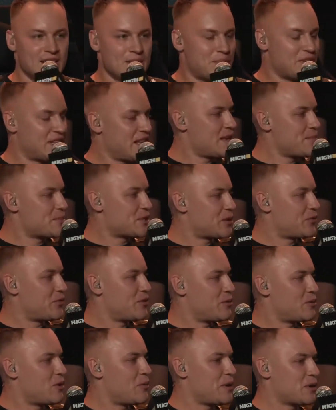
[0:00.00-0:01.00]
Pytałem przed
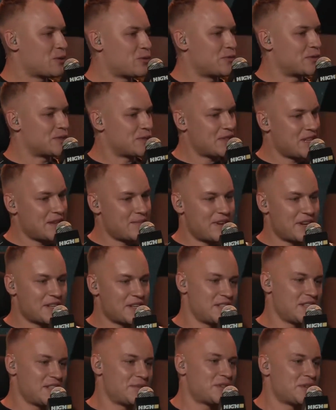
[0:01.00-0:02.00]
chwilą chłopaków, co
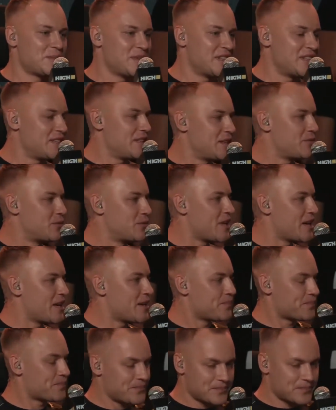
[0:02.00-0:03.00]
najbardziej ich w sobie denerwuje.
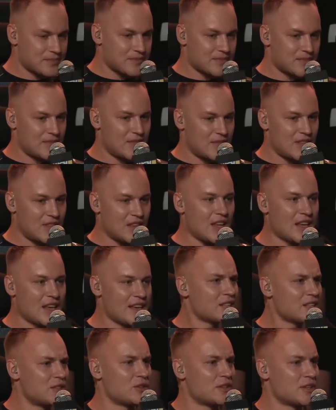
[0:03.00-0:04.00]
A
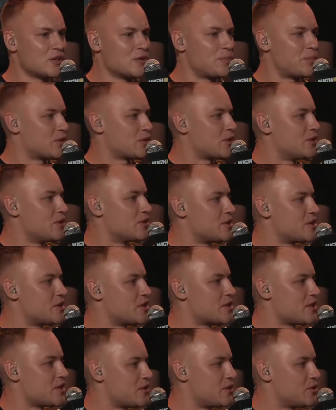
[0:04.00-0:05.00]
jak ty do tego podchodzisz,
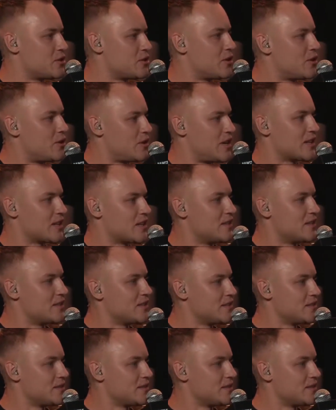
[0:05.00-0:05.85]
jeżeli chodzi o Holaka?